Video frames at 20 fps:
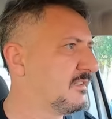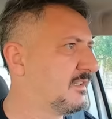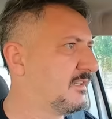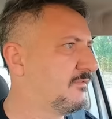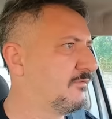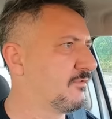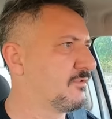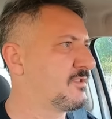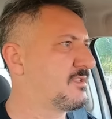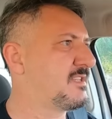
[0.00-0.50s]

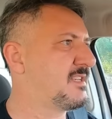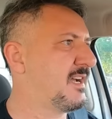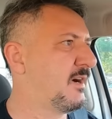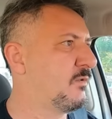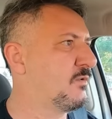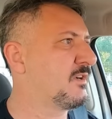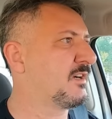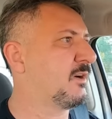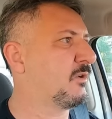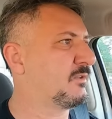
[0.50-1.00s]
que você é
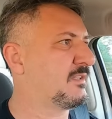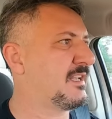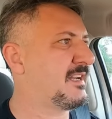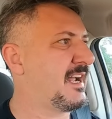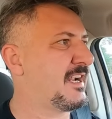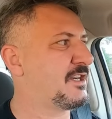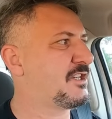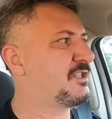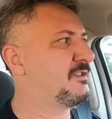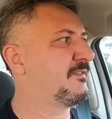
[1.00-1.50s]
a única
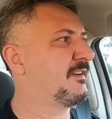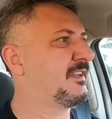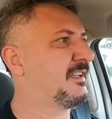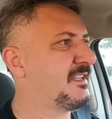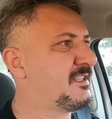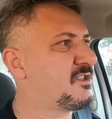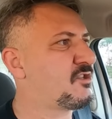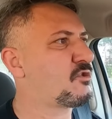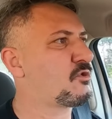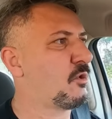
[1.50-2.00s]
alternativa
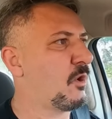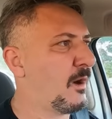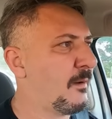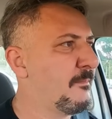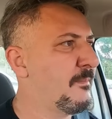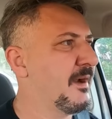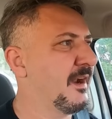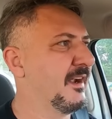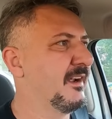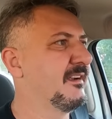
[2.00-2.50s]
que
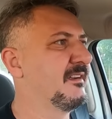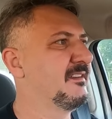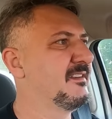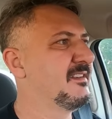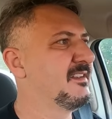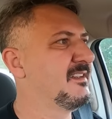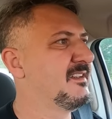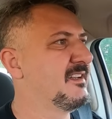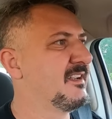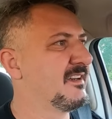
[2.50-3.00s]
sobra.
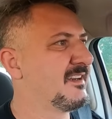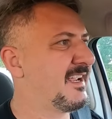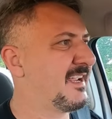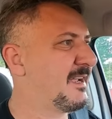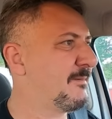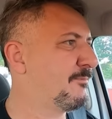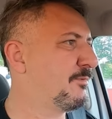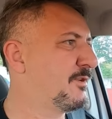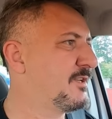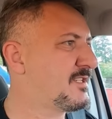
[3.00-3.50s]
Né?
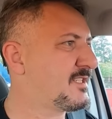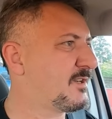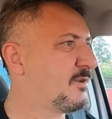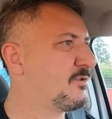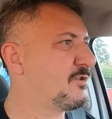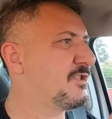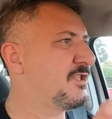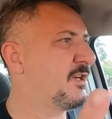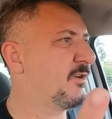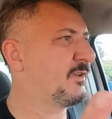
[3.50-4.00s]
E é por isso que
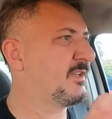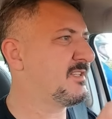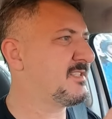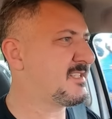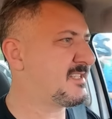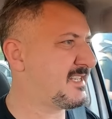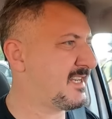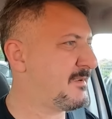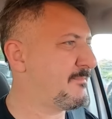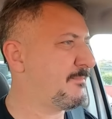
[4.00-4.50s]
eu digo que
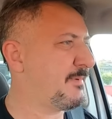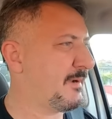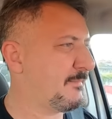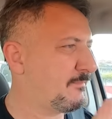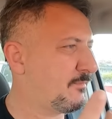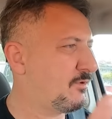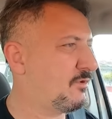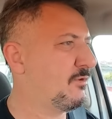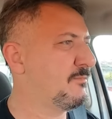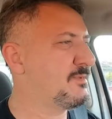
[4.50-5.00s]
sempre é
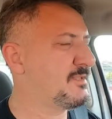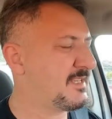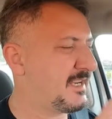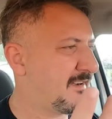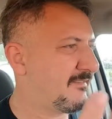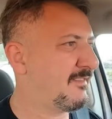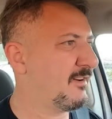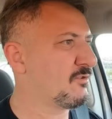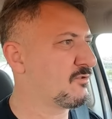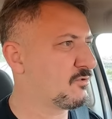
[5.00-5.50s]
bom
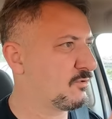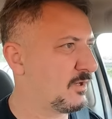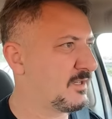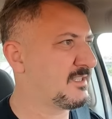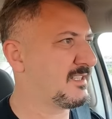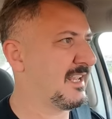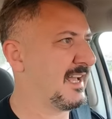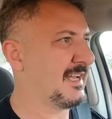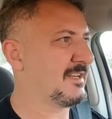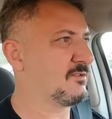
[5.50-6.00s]
observar os
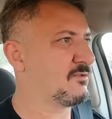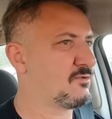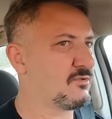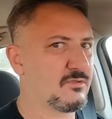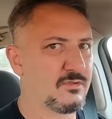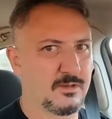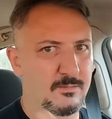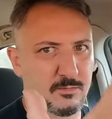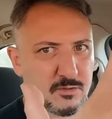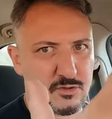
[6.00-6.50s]
dois
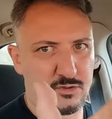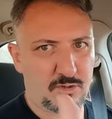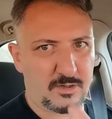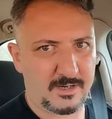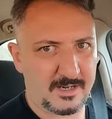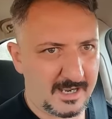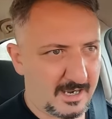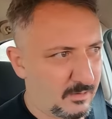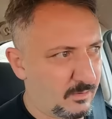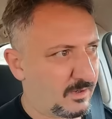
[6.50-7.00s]
lados,
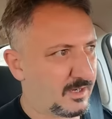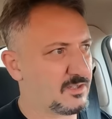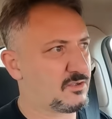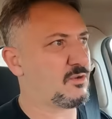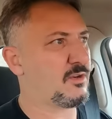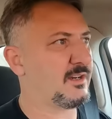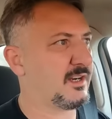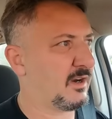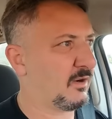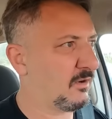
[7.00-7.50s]
emocional e
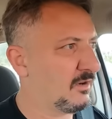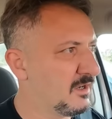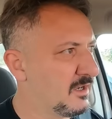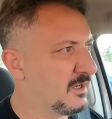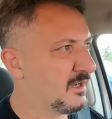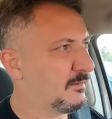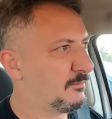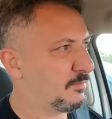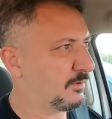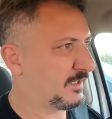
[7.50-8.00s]
racional.
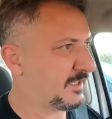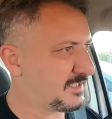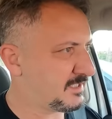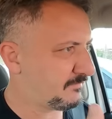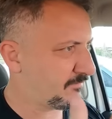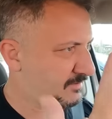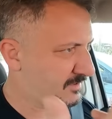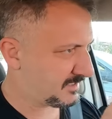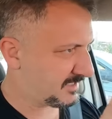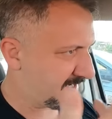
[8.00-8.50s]
Porque
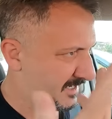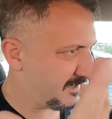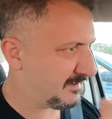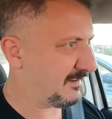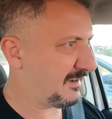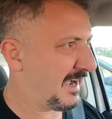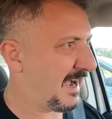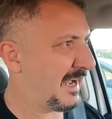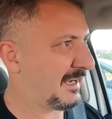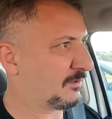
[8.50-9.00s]
se
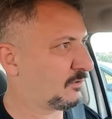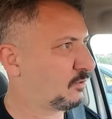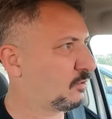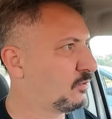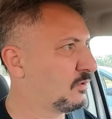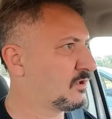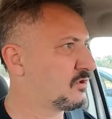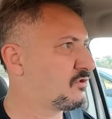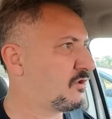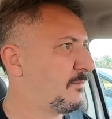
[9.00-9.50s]
você
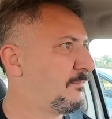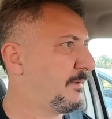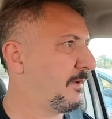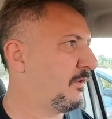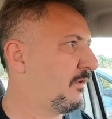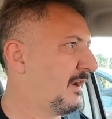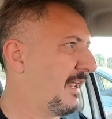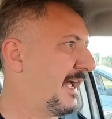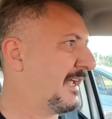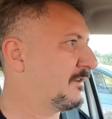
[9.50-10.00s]
atua só
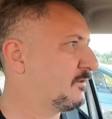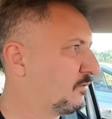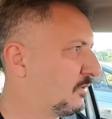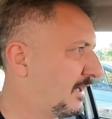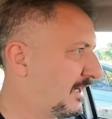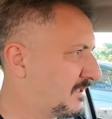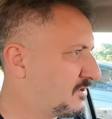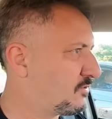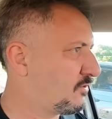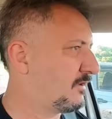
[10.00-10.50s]
pelo lado
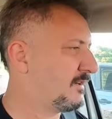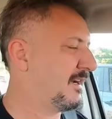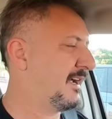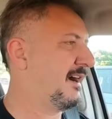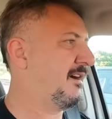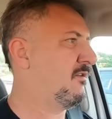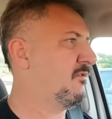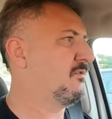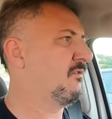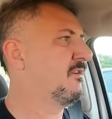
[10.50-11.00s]

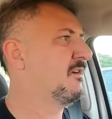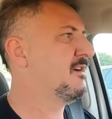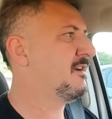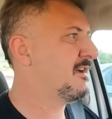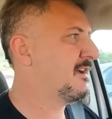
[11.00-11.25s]
racional,